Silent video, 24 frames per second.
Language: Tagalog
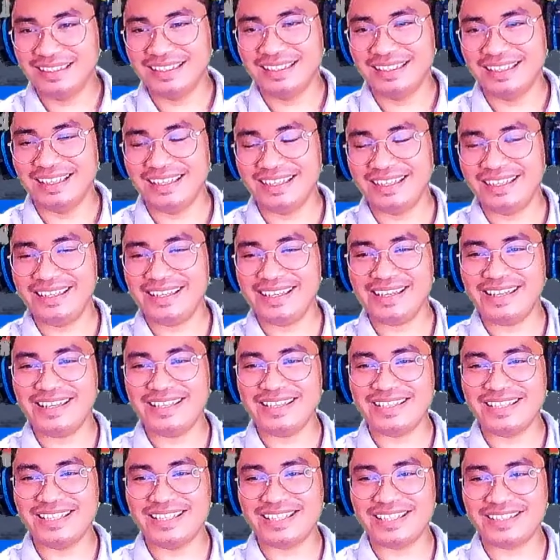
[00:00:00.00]
Hi
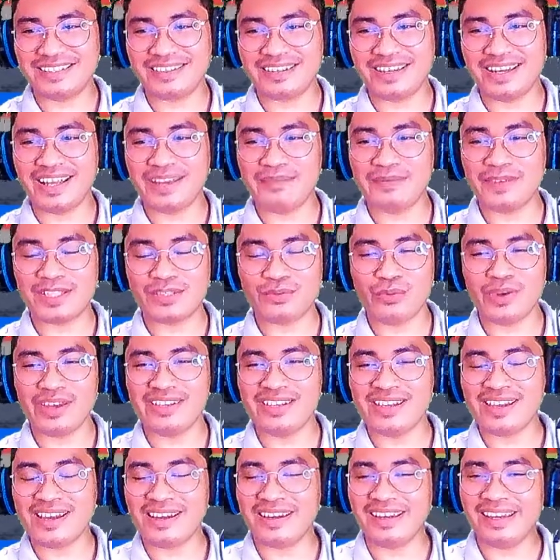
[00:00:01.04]
guys, this is Reneves
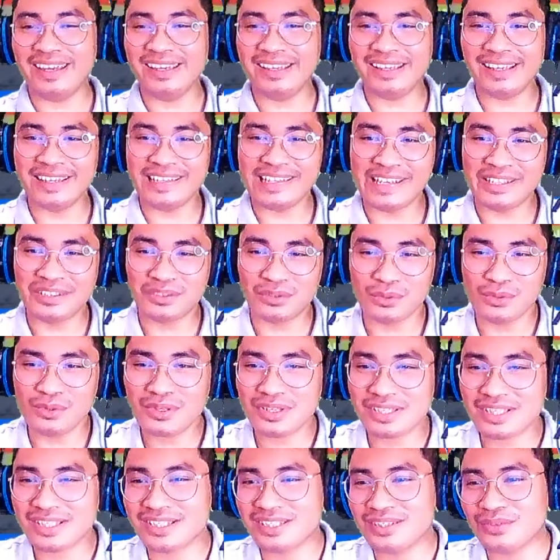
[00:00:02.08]
Wenya aka
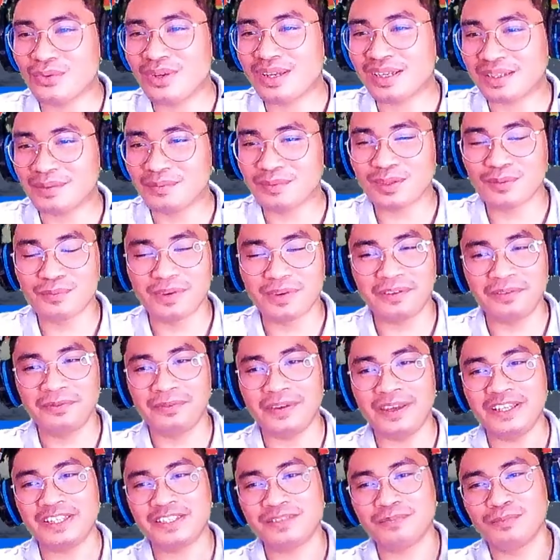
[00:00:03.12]
Tux. Welcome to my
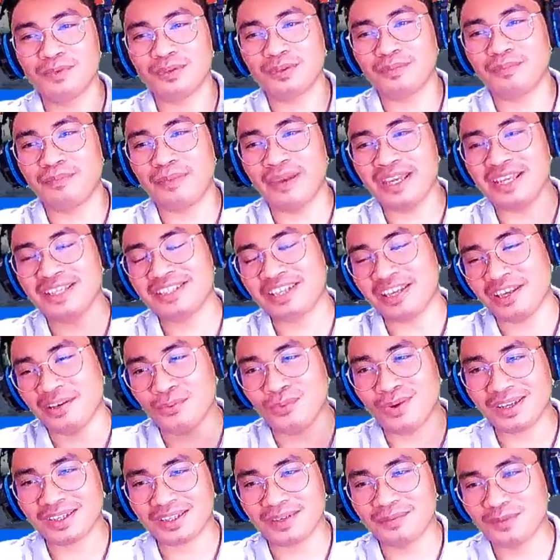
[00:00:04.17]
Facebook page and
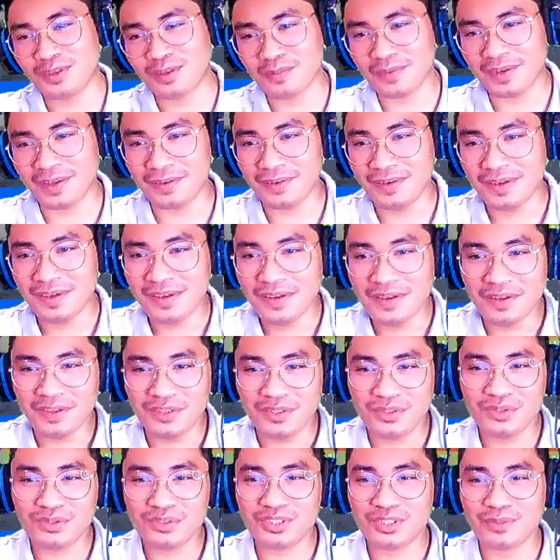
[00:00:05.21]
welcome to my
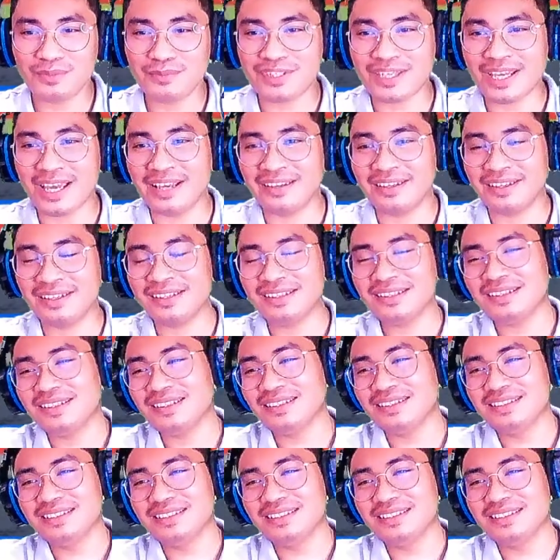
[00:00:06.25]
YouTube channel.